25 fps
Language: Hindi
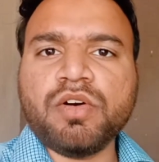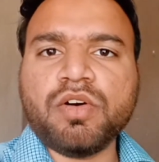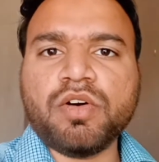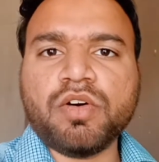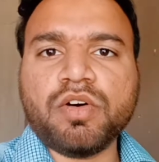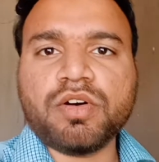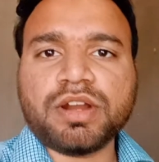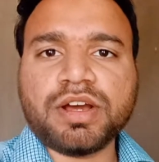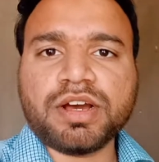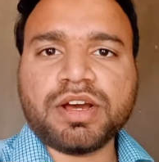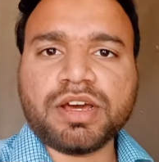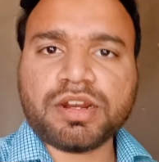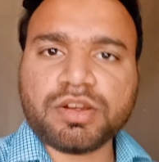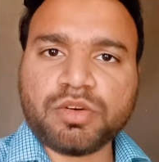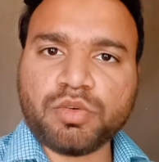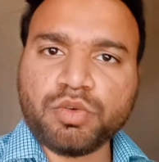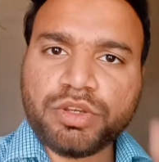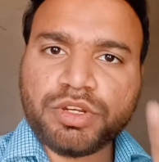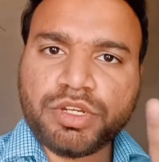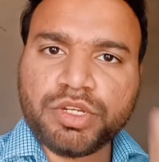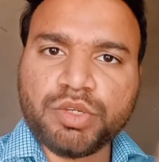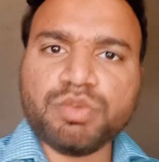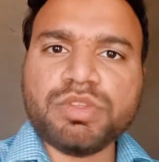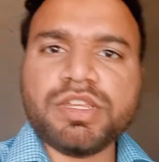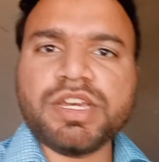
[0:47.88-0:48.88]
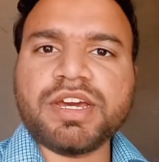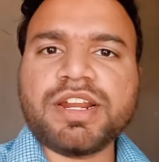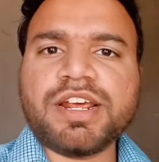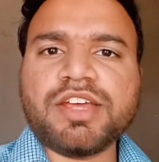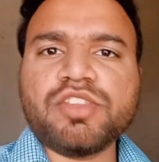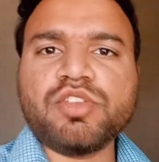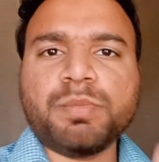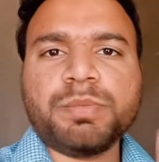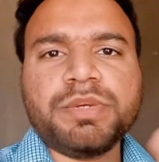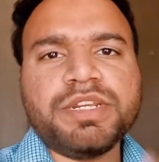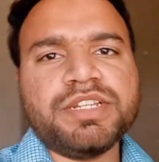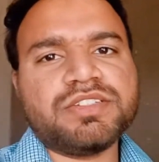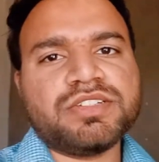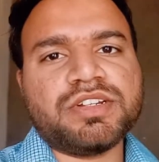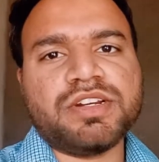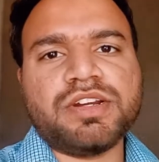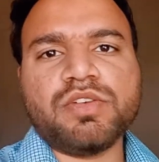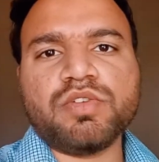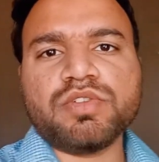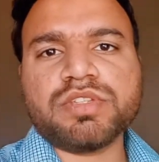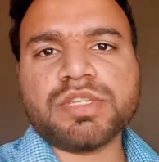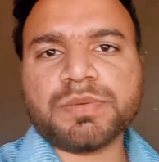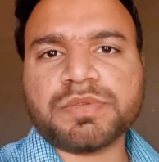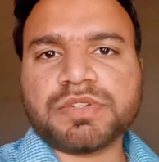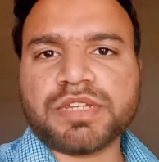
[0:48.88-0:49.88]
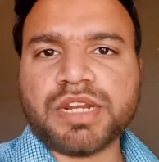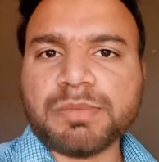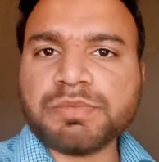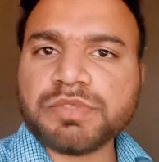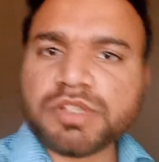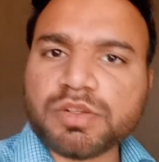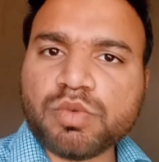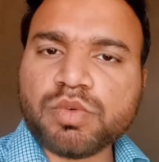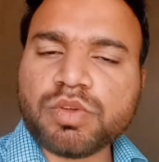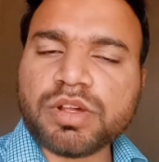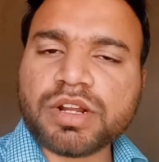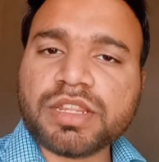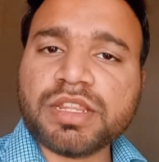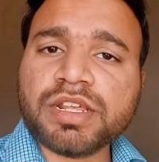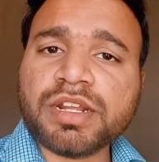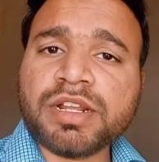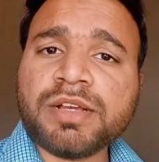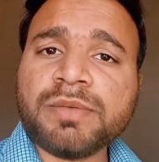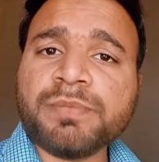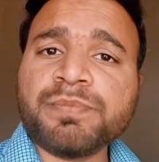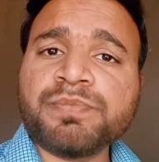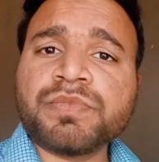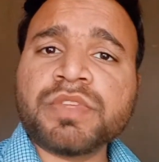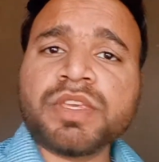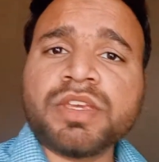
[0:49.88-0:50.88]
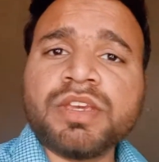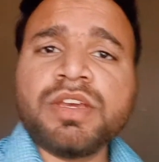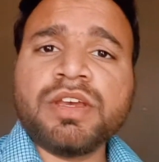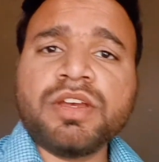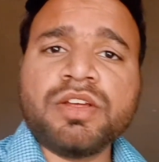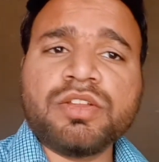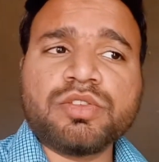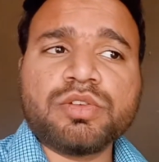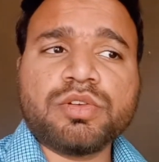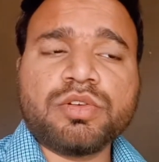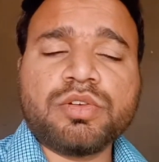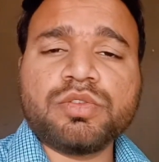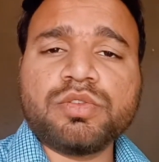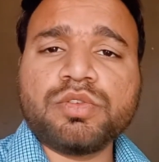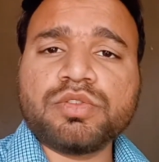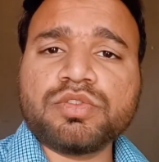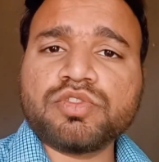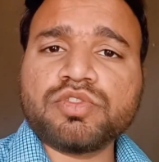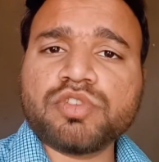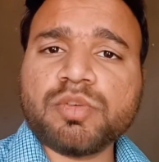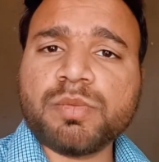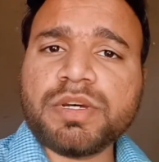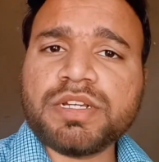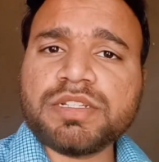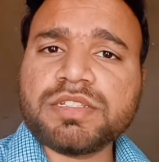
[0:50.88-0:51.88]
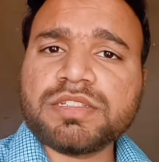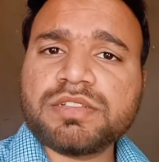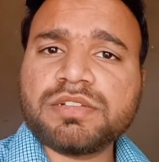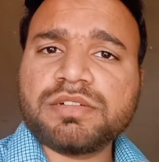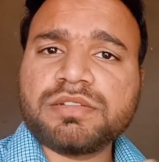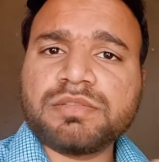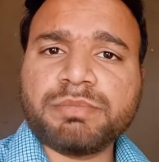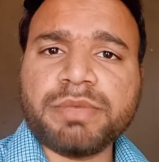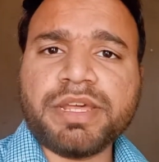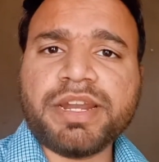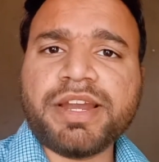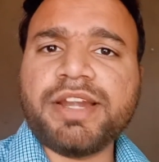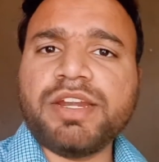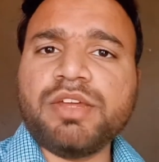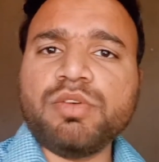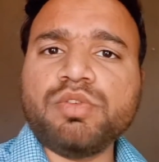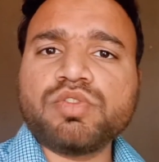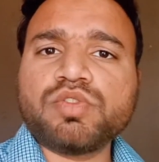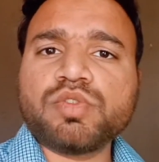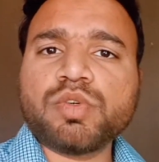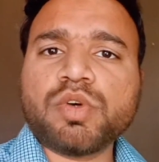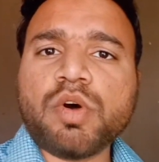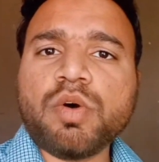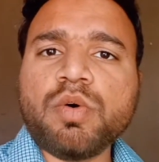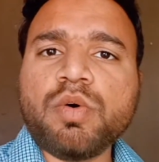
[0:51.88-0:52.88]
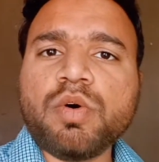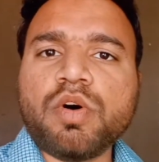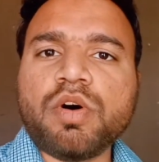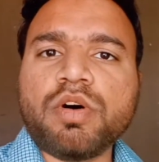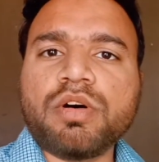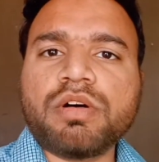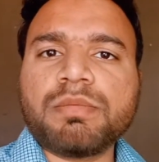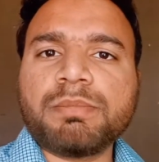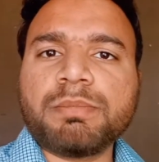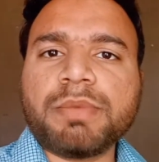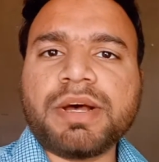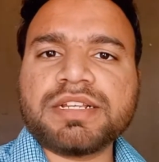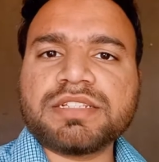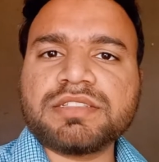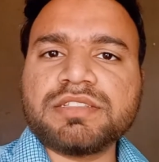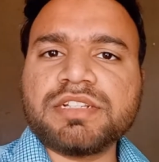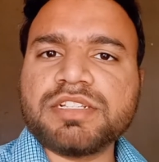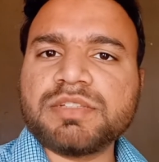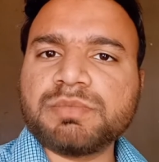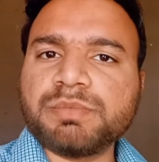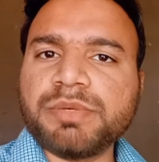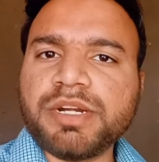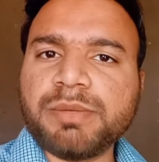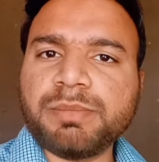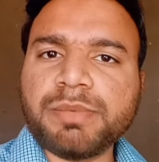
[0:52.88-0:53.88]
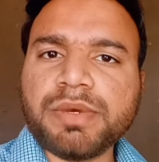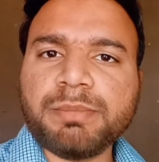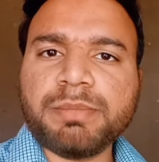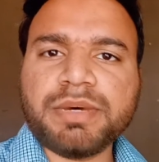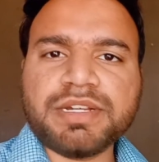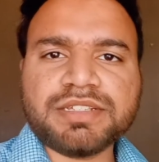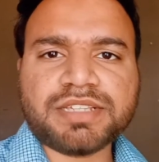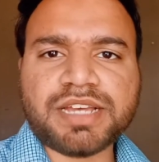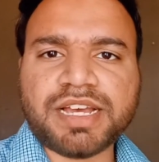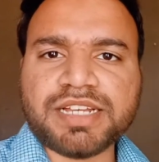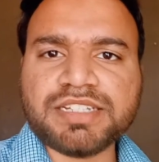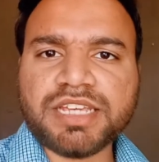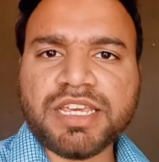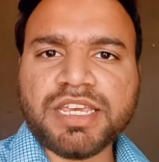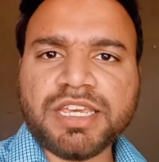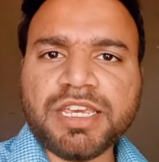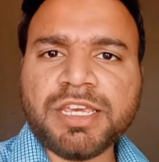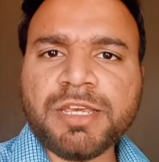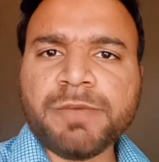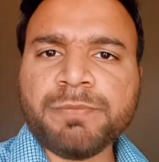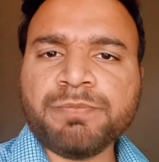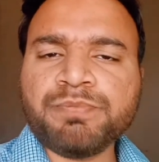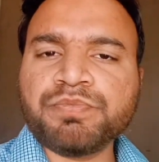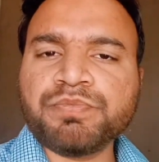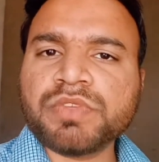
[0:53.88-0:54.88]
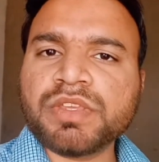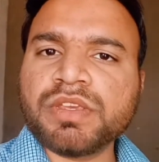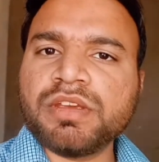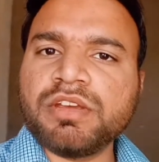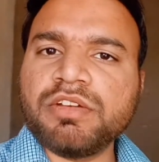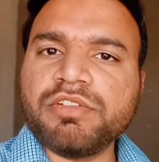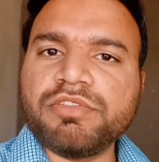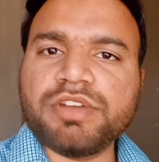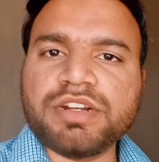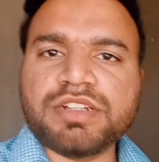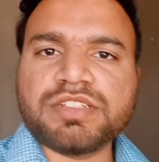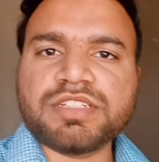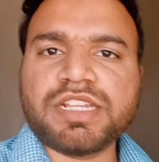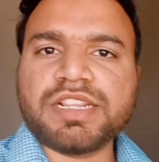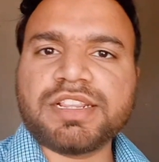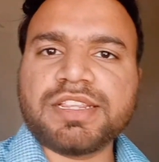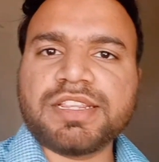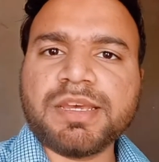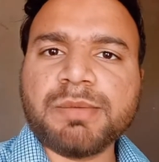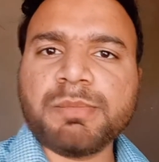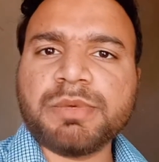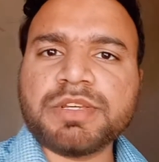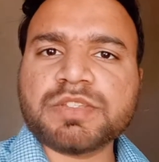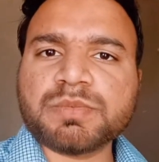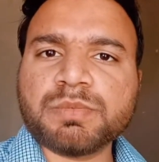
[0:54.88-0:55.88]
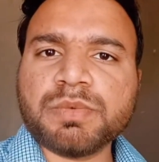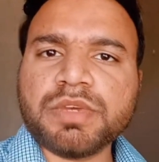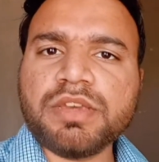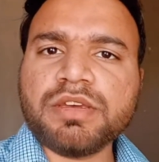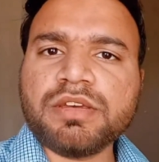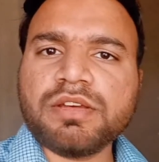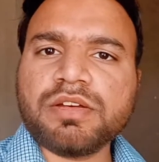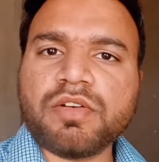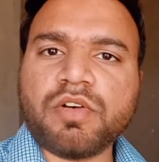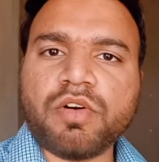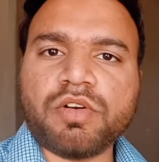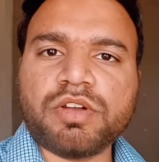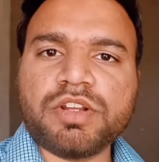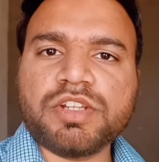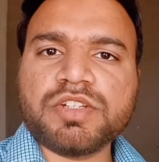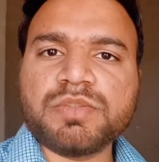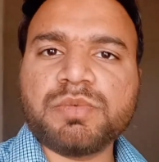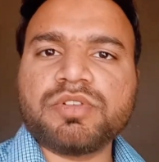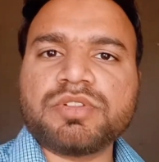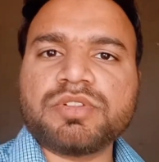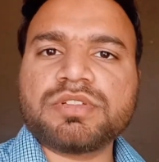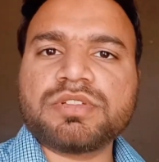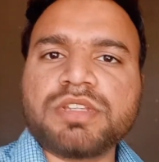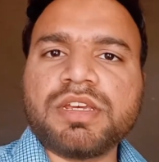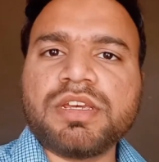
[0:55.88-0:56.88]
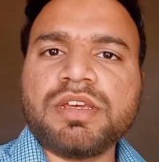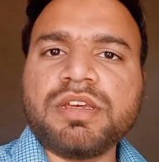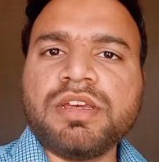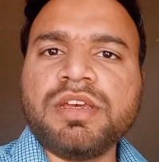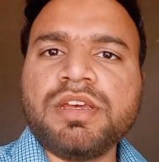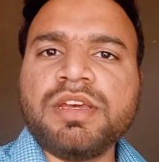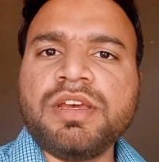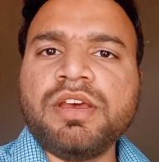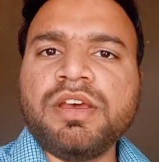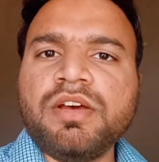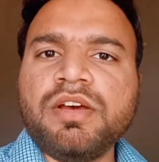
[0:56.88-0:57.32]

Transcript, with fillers: और अगर कोई न्यू देख रहा है तो प्लीज़ चैनल को सब्सक्राइब जरूर कर देना तो दोस्तों बस मैं रेडी हो चुका हूँ और पाँच दस मिनट में बस आ जाएंगी फिर चलते हैं बस में कॉलेज पहुँचते हैं